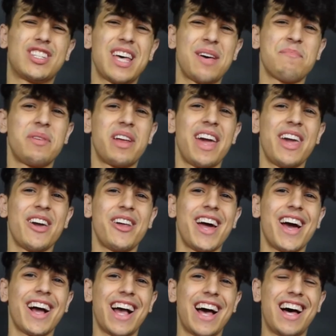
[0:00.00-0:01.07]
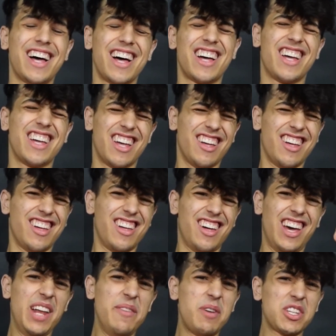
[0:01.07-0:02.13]
sempre io raga
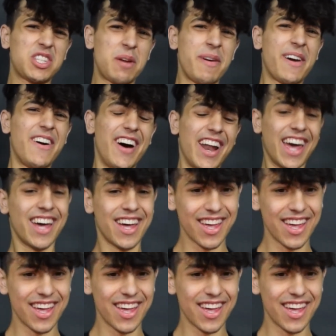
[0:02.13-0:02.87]
Il vostro amicone